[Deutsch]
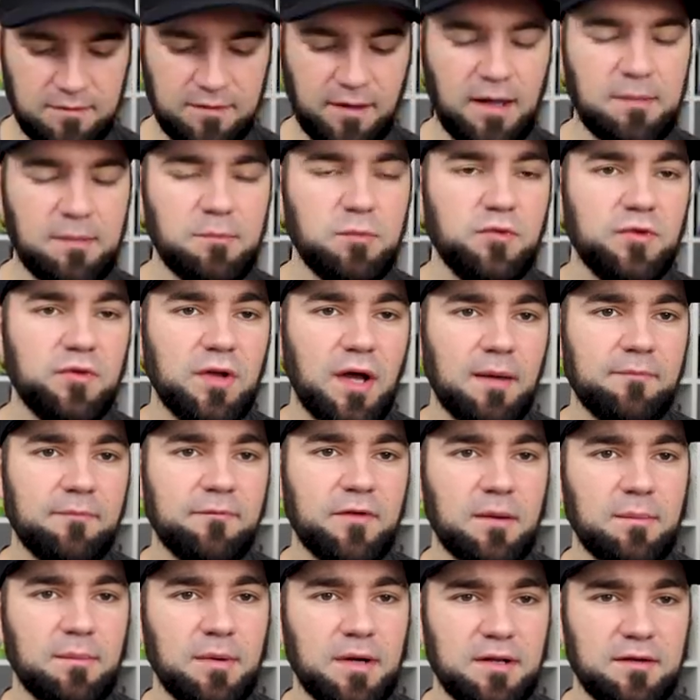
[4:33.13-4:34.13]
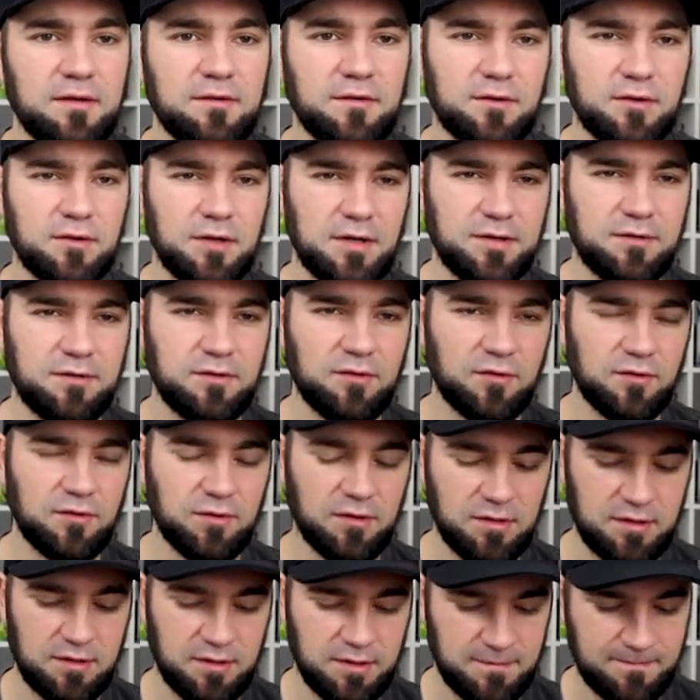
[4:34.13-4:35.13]
Drei Booster haben wir aber in dieser Kollektion
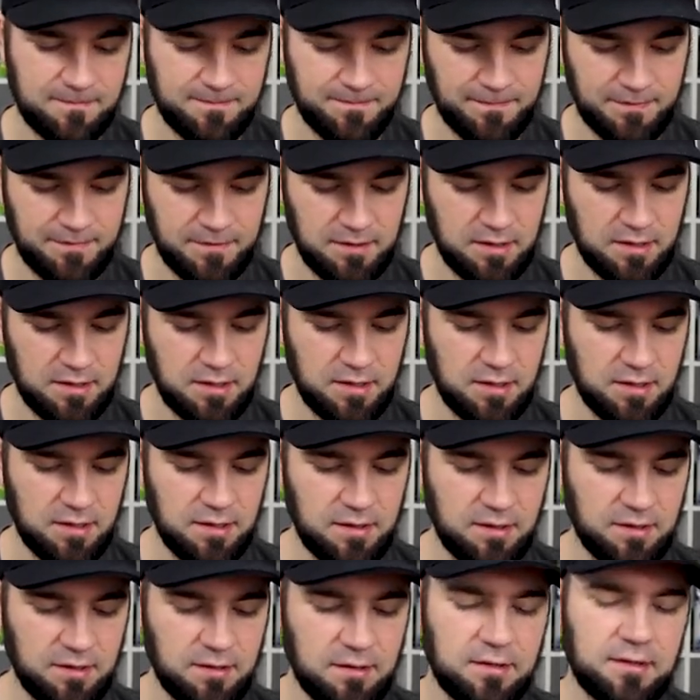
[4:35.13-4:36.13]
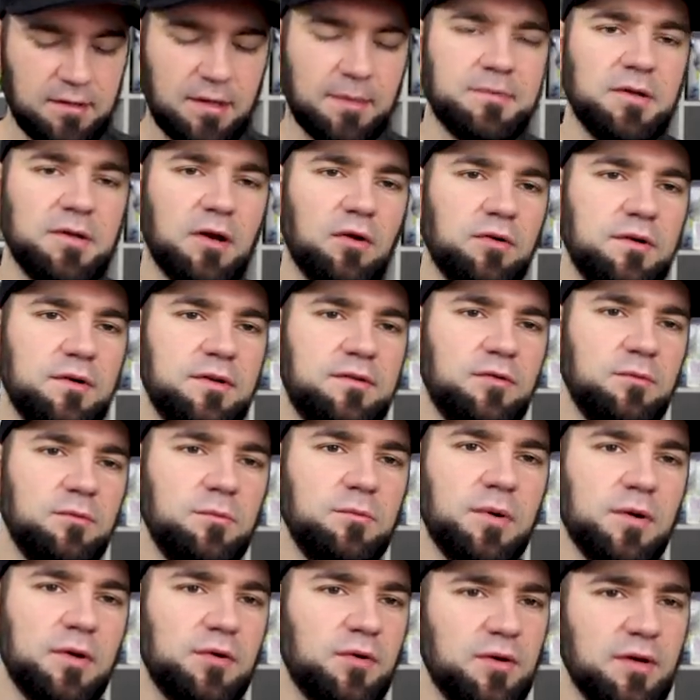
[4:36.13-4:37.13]
noch. Ich habe die auch nicht zu
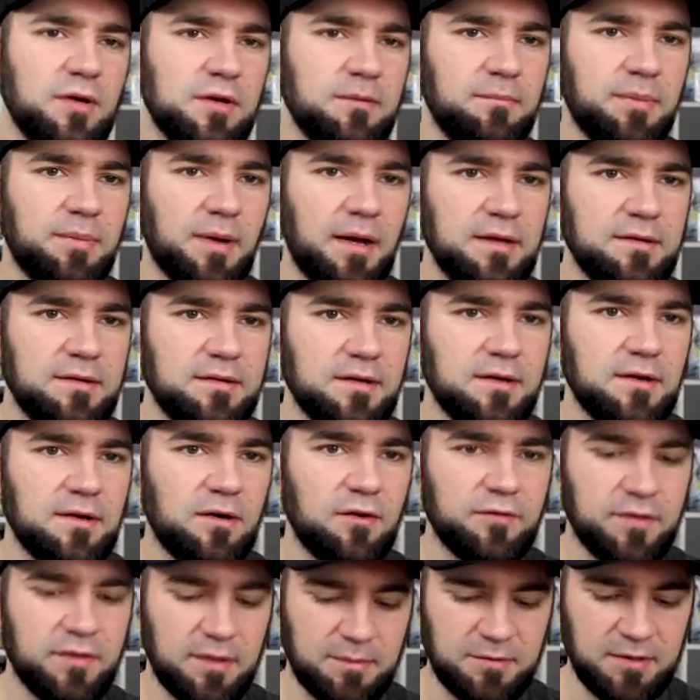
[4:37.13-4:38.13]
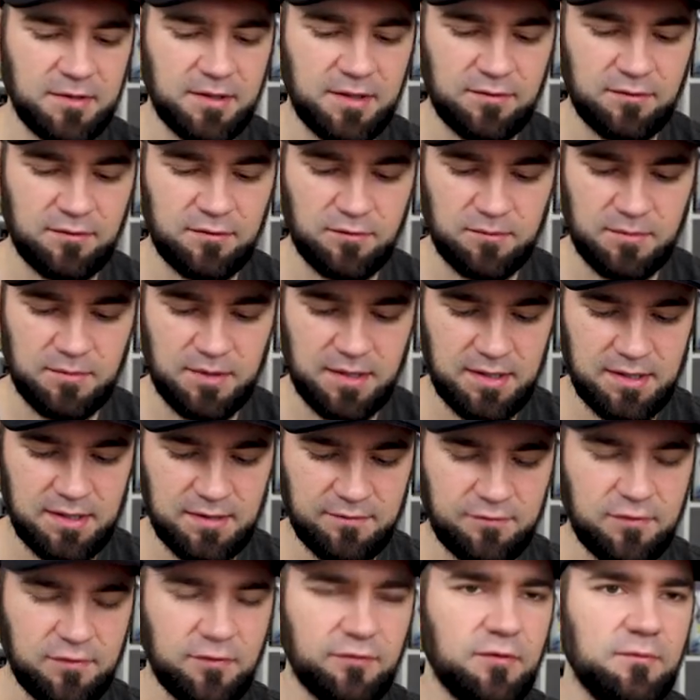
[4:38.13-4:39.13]
überteuerten Preis gekauft. Ich habe die ganz normal
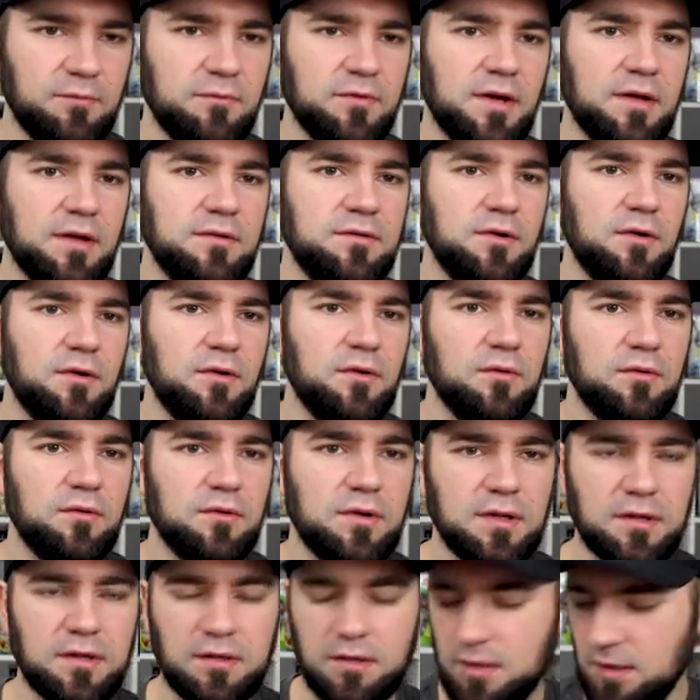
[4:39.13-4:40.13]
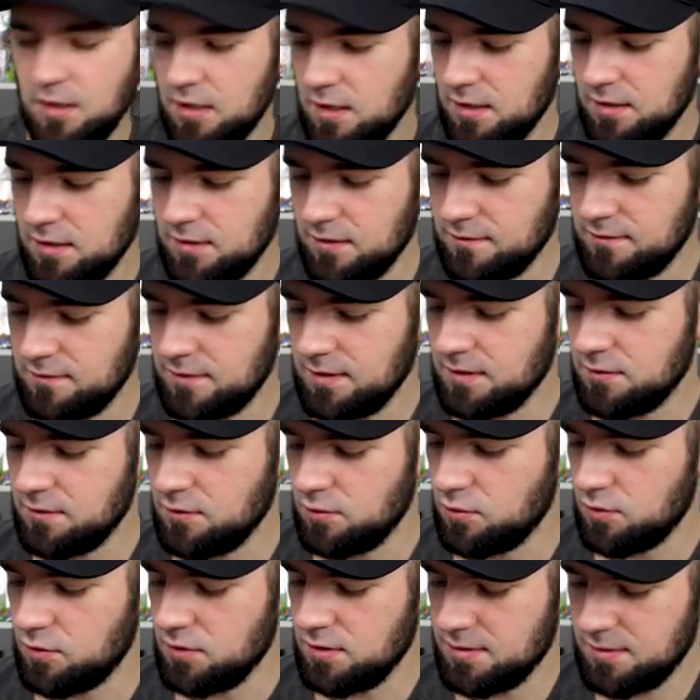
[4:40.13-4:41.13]
für 35 Euro die, das Ding
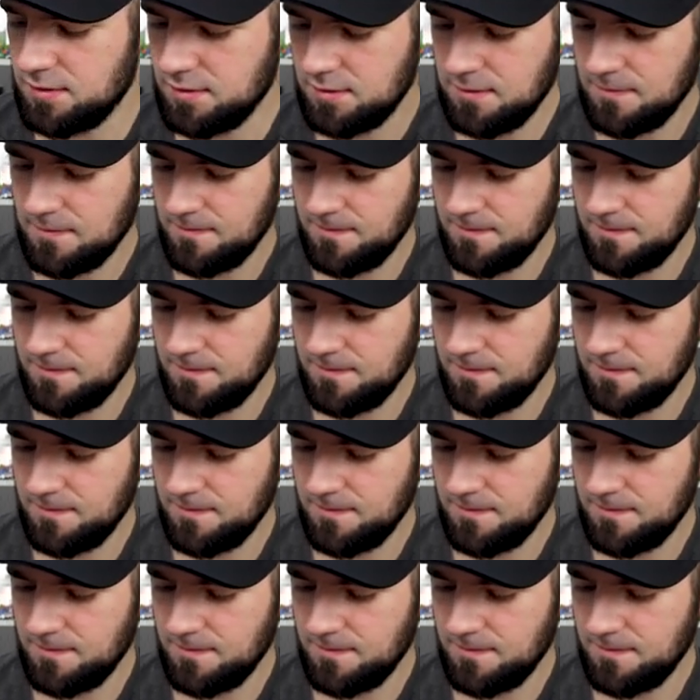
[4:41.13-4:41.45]
geholt.